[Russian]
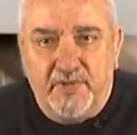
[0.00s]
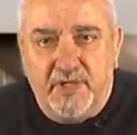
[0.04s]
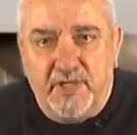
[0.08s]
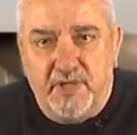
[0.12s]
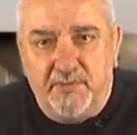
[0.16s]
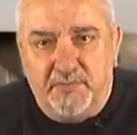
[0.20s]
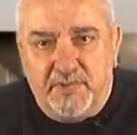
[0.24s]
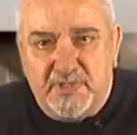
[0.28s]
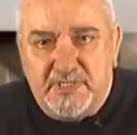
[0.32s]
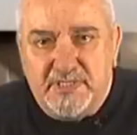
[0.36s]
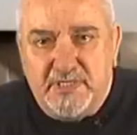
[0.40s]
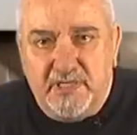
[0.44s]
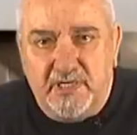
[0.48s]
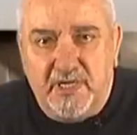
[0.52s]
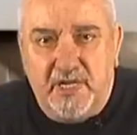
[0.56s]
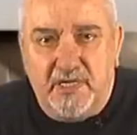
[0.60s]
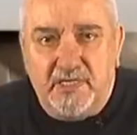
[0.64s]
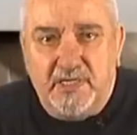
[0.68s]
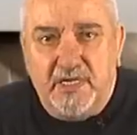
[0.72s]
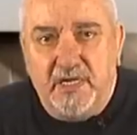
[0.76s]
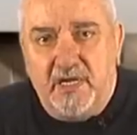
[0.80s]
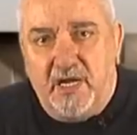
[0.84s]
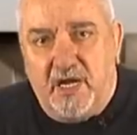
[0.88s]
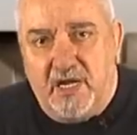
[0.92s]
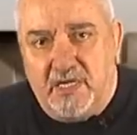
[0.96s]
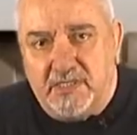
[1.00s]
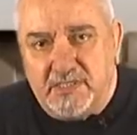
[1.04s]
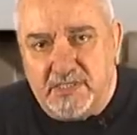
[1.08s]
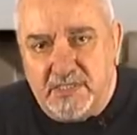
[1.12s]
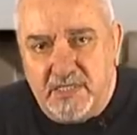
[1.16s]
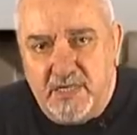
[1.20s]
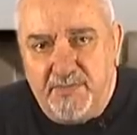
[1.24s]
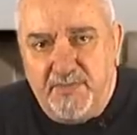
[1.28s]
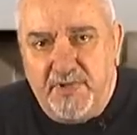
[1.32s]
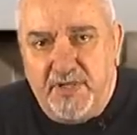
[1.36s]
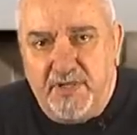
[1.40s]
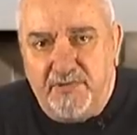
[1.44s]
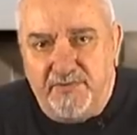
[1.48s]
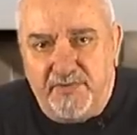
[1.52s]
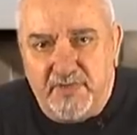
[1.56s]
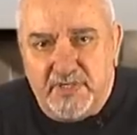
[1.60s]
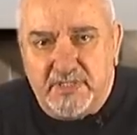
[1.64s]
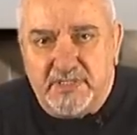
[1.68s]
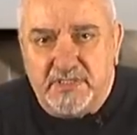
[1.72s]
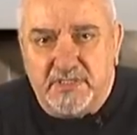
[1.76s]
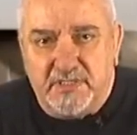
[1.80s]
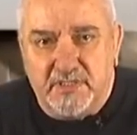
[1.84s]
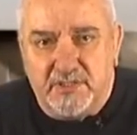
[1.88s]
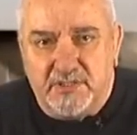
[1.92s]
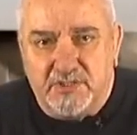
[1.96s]
и поселений, а с ними и
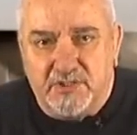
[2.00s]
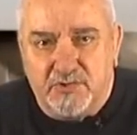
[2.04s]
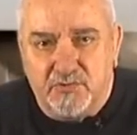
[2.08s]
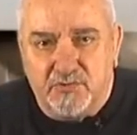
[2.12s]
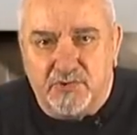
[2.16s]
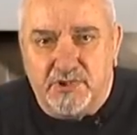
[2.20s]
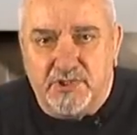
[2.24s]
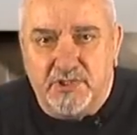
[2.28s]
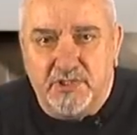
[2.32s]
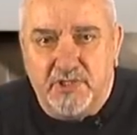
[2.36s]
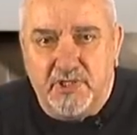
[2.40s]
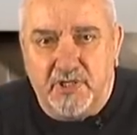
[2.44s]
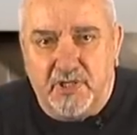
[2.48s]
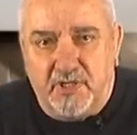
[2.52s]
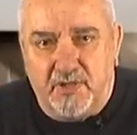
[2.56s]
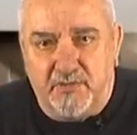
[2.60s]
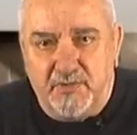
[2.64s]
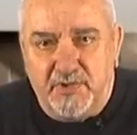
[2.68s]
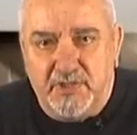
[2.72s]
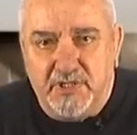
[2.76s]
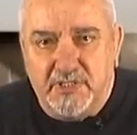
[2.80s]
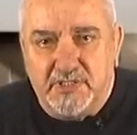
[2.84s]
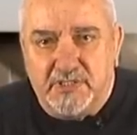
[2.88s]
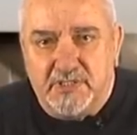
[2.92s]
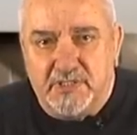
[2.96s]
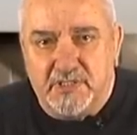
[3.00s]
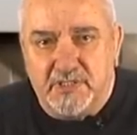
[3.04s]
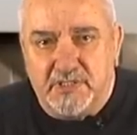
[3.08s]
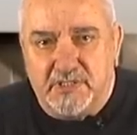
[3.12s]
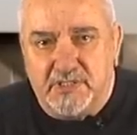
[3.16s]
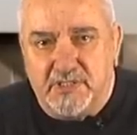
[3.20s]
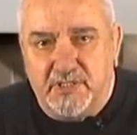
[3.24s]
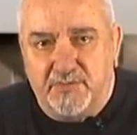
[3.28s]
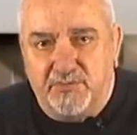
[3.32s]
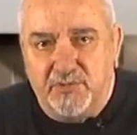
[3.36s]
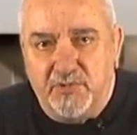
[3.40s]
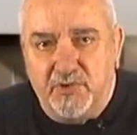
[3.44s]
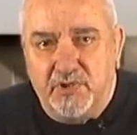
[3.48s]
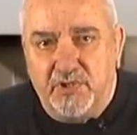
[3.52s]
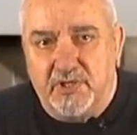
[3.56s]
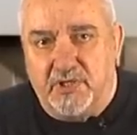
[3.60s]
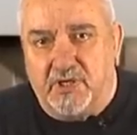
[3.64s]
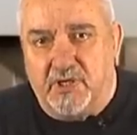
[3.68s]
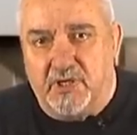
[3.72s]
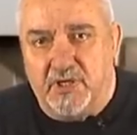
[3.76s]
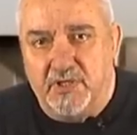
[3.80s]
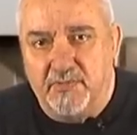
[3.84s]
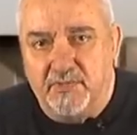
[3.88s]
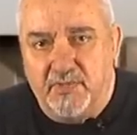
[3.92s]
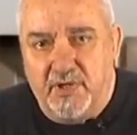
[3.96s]
весь иссушенный каменистый степной
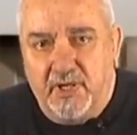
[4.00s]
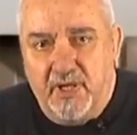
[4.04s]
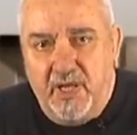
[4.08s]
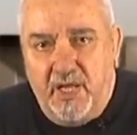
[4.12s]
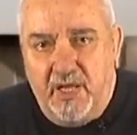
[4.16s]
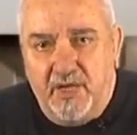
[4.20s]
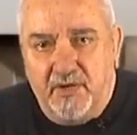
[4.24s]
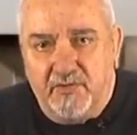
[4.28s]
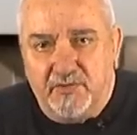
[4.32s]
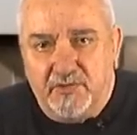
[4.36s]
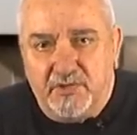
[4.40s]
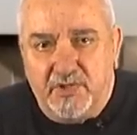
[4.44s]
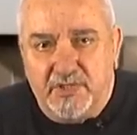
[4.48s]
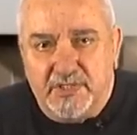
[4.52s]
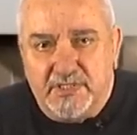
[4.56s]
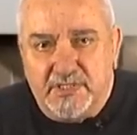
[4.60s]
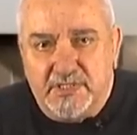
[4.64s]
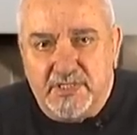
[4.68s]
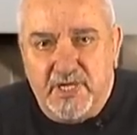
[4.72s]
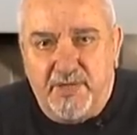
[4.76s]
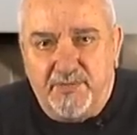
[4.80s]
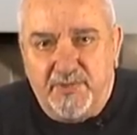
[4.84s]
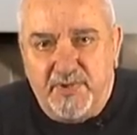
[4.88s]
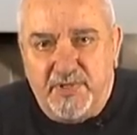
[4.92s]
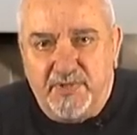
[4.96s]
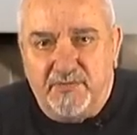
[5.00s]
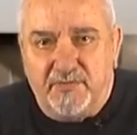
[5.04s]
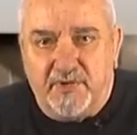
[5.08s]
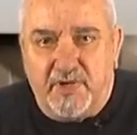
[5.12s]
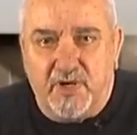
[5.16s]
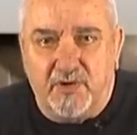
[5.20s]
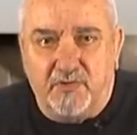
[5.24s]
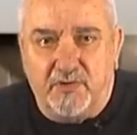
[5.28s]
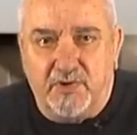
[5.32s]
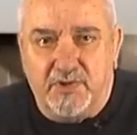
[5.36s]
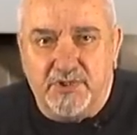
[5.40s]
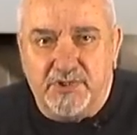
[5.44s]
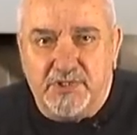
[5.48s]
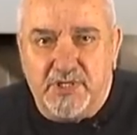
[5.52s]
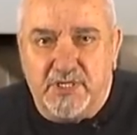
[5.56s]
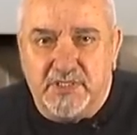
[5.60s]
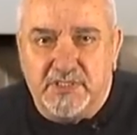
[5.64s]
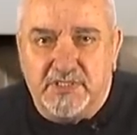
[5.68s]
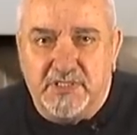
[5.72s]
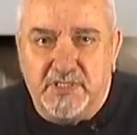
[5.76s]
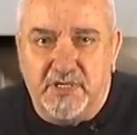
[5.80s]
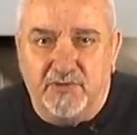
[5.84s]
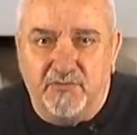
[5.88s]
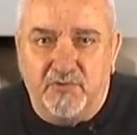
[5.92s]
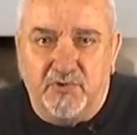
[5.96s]
Крым – в той степени, в какой
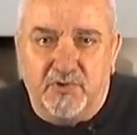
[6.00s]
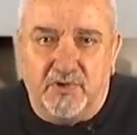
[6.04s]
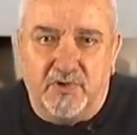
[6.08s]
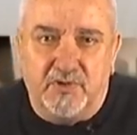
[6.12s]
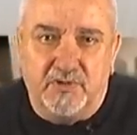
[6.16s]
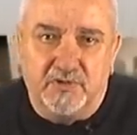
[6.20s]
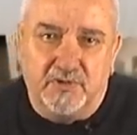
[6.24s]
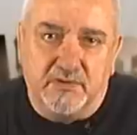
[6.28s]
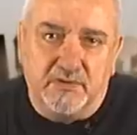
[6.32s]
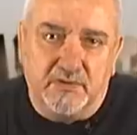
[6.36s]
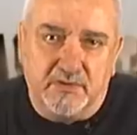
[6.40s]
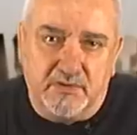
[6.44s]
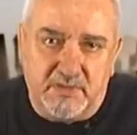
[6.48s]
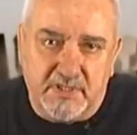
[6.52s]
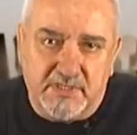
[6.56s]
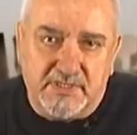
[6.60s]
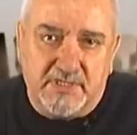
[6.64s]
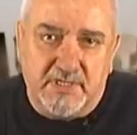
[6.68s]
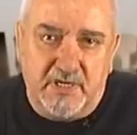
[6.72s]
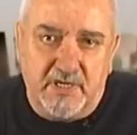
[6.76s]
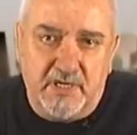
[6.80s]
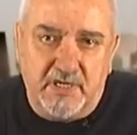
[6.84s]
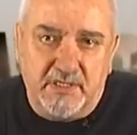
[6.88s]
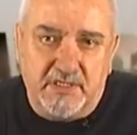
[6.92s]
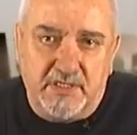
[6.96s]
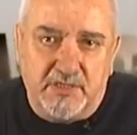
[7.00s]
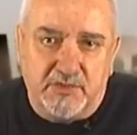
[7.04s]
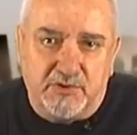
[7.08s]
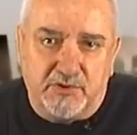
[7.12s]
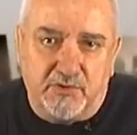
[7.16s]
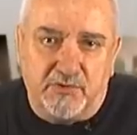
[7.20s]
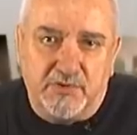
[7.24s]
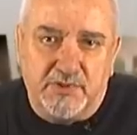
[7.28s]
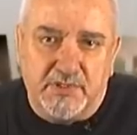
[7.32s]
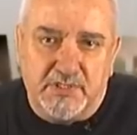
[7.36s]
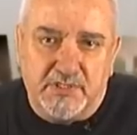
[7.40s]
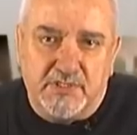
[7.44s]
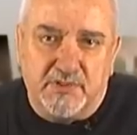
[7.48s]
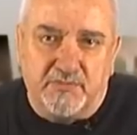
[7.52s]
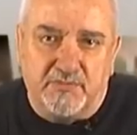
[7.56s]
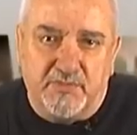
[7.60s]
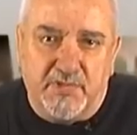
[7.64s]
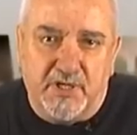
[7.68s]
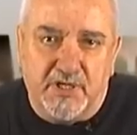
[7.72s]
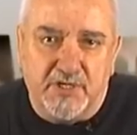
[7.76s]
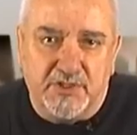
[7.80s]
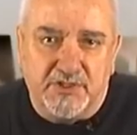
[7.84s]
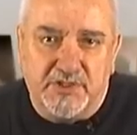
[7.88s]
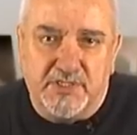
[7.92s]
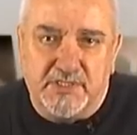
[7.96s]
части его э, населения трудится в
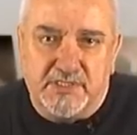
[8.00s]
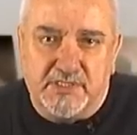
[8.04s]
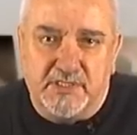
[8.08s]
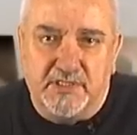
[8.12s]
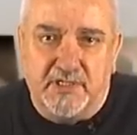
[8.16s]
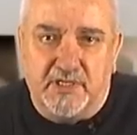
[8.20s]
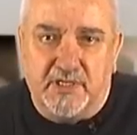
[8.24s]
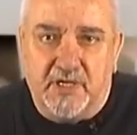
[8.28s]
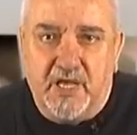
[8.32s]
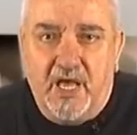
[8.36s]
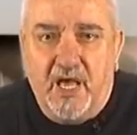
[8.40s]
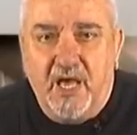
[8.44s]
многочисленных